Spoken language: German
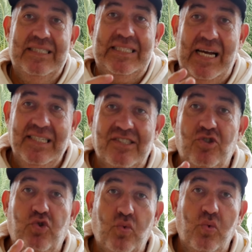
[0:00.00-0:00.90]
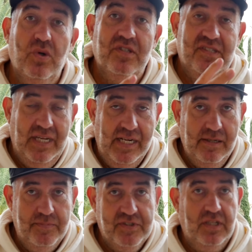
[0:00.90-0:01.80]
dass du
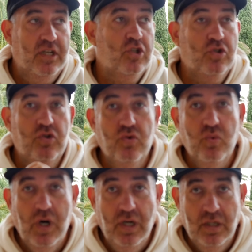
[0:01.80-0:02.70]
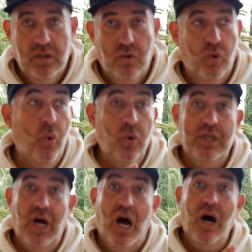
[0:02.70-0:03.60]
selbst nur
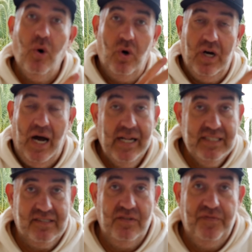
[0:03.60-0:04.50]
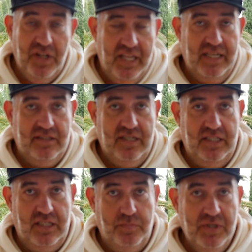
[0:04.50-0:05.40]
oder auch als Affiliate
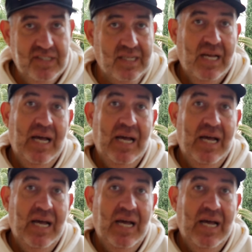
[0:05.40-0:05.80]
tätig bist,